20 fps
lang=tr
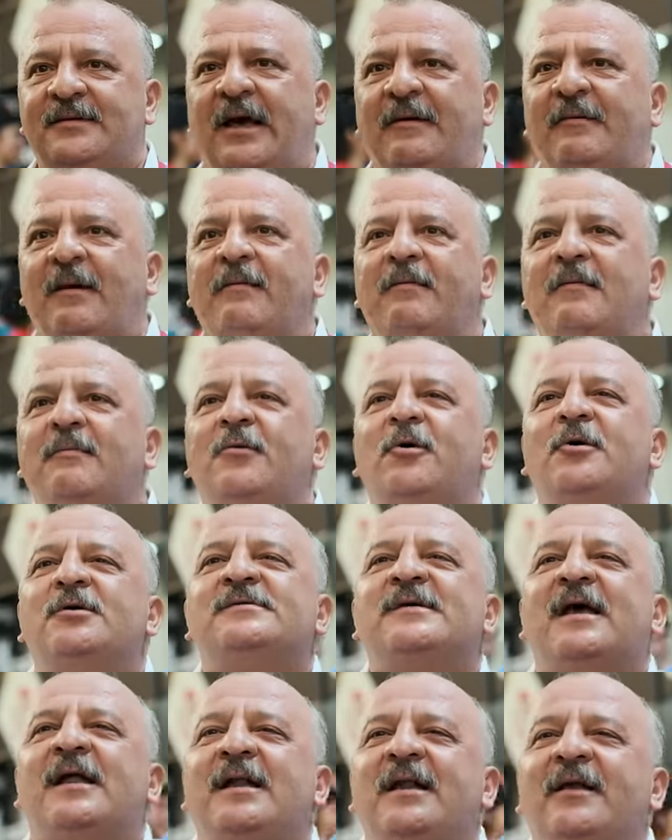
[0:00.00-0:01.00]
Kebabın bir
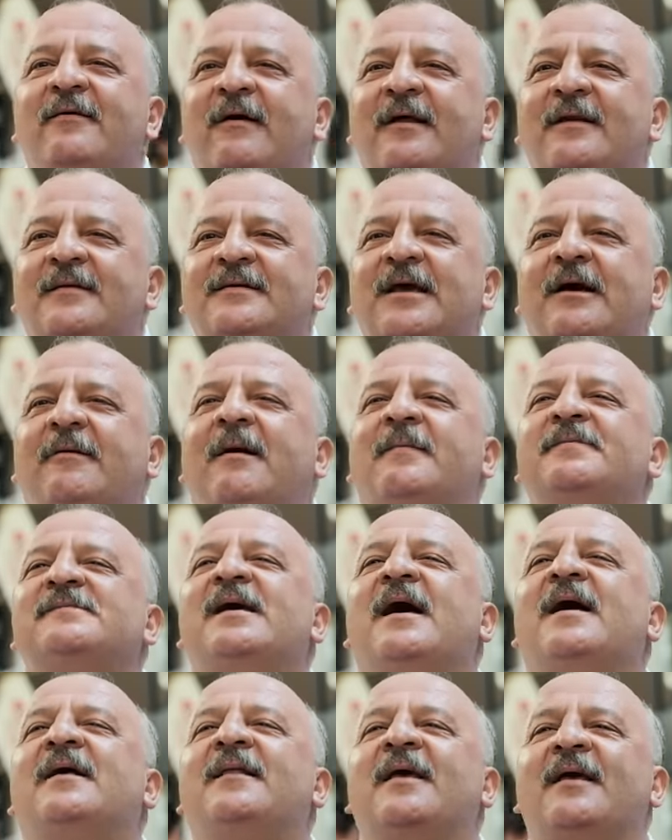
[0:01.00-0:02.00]
özelliği var. Kebap
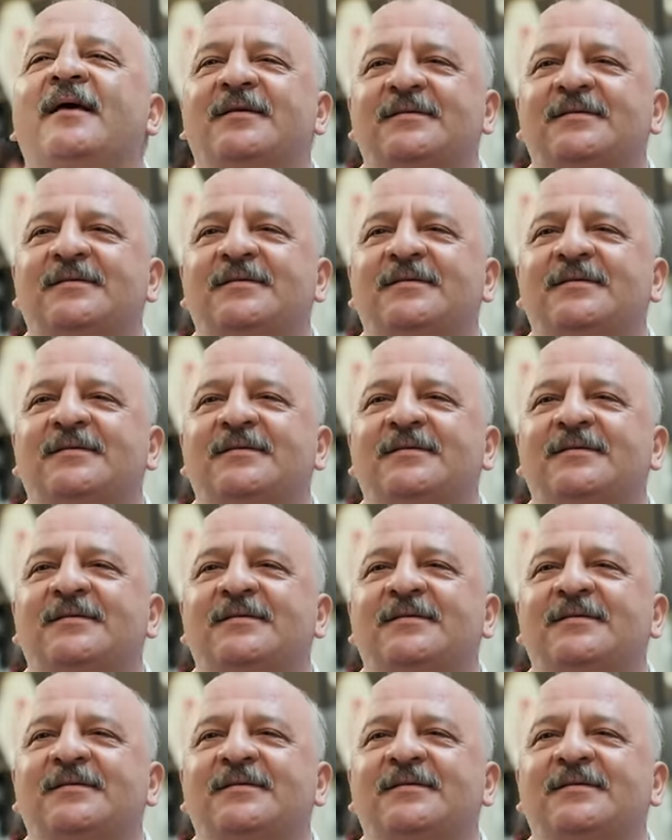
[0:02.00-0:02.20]
sade